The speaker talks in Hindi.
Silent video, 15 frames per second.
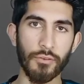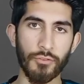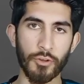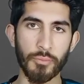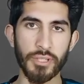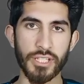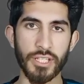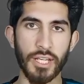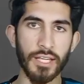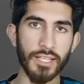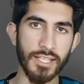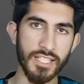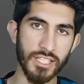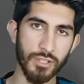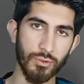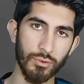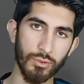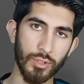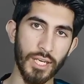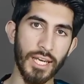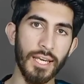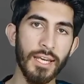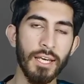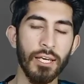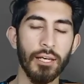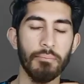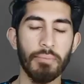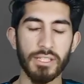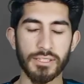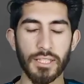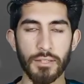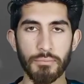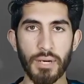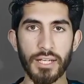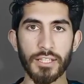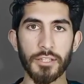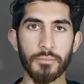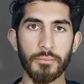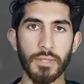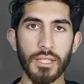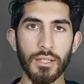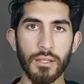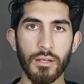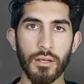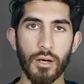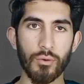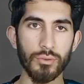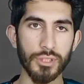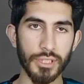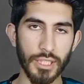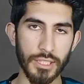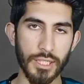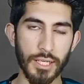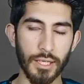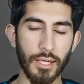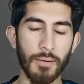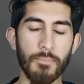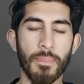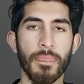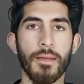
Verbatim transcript: कन्फर्मेशन है कि इसको जो है पाकिस्तानी मार्केट में लॉन्च किया जाएगा